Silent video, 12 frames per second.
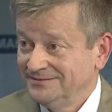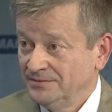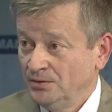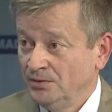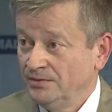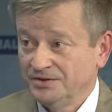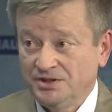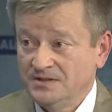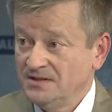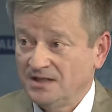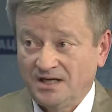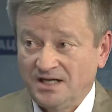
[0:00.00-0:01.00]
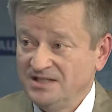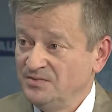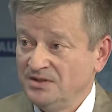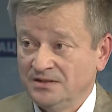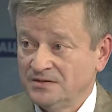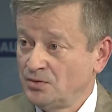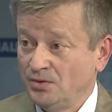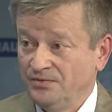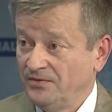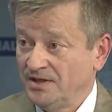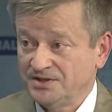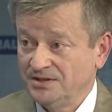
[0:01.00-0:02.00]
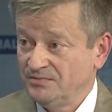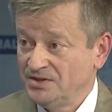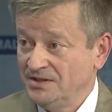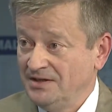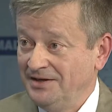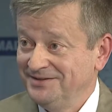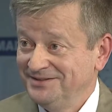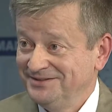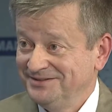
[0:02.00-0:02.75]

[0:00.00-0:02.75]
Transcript: Но женский организм не настроен в каждом цикле